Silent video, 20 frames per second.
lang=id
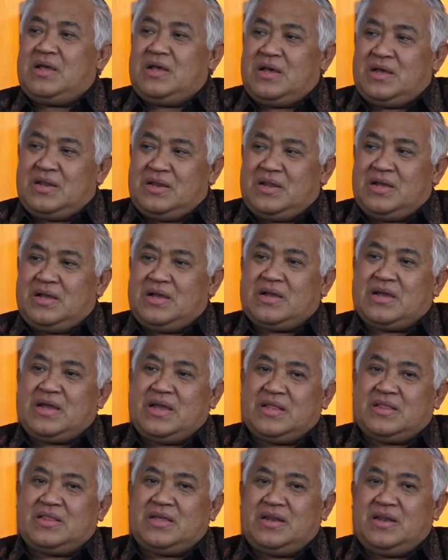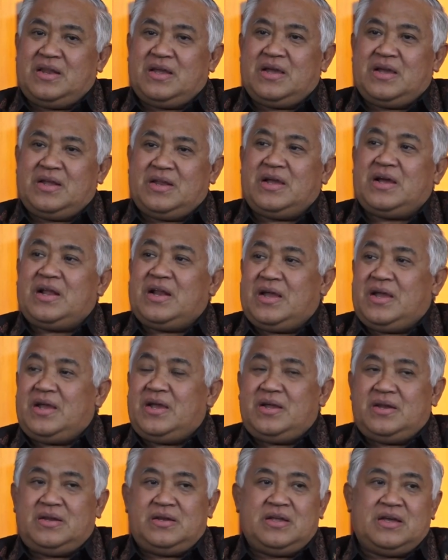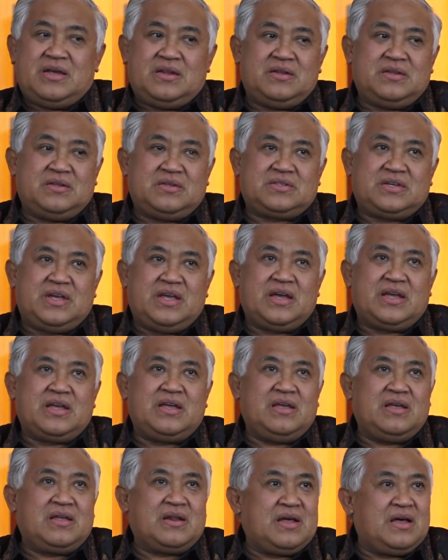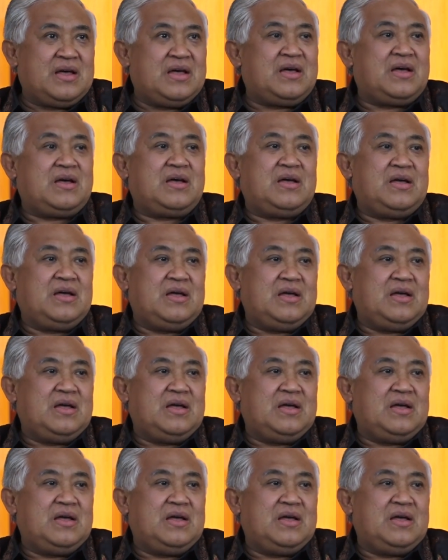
ada kaitan dengan yang lain dan saya kira